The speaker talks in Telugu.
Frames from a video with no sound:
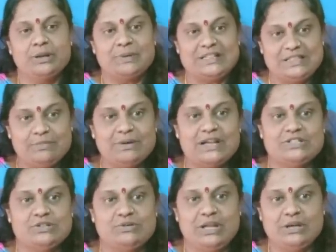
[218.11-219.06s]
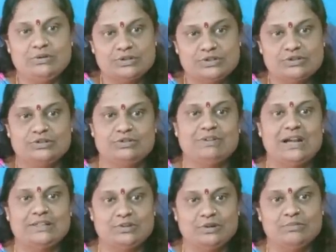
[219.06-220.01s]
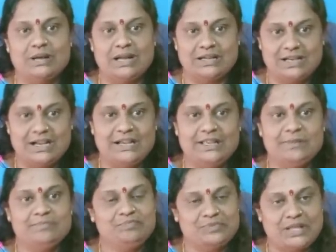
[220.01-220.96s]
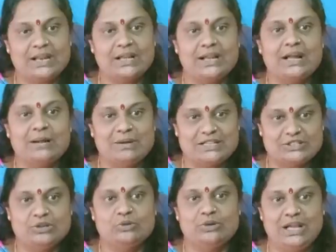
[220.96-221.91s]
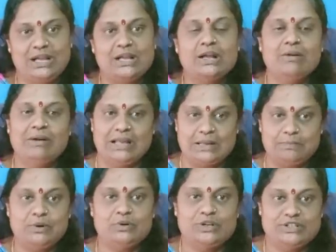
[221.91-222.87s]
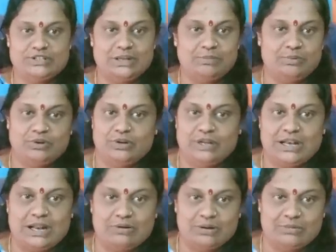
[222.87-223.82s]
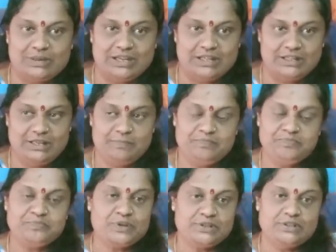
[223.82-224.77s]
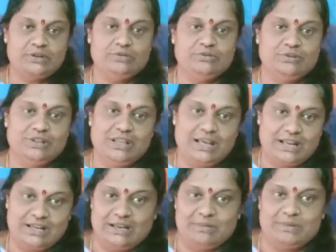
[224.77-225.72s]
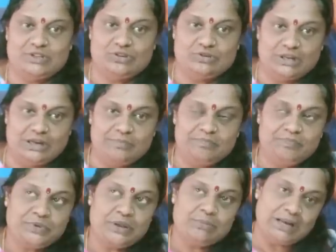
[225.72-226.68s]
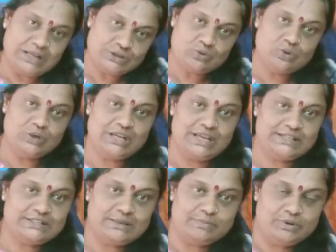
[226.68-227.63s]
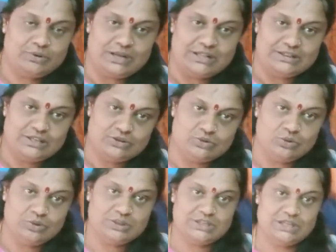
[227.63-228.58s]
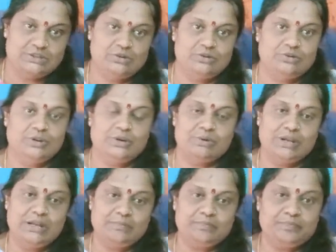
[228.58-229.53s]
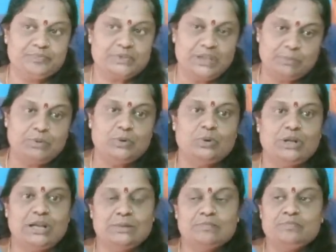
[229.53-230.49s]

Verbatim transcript: ప్రతి భాష కూడా కొంచెం కొంచెం వాళ్ళతో మాట్లాడి ఆ రకంగా భాషలు కూడా వాళ్ళకి అప్పటి నుండి చిన్నప్పటి నుండి రావడం అనేది జరుగుతుంది ఆ రకంగా పెంచుకున్నాను మళ్ళీ స్కూల్కి వేసినప్పుడు కూడా అంతే స్కూల్ స్టేజ్లో నుండి కూడా ఎప్పుడు కూడా